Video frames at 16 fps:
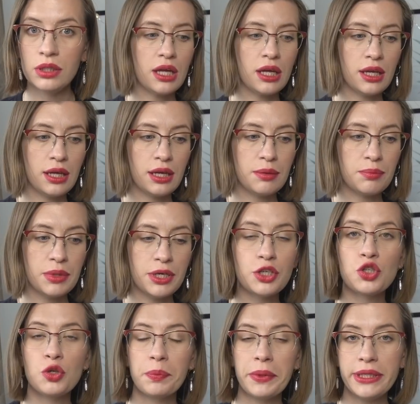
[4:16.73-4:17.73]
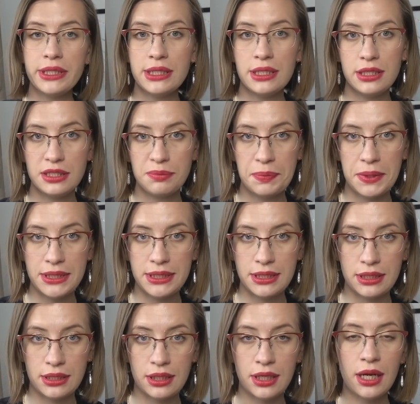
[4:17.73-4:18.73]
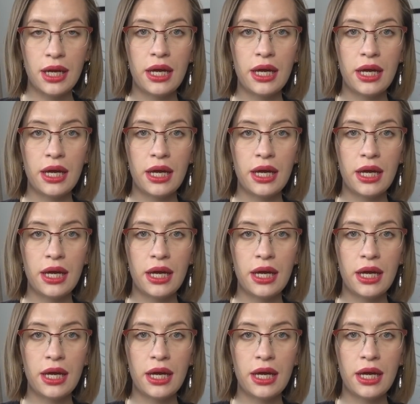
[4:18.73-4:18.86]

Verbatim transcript: и мы еще платили депозит.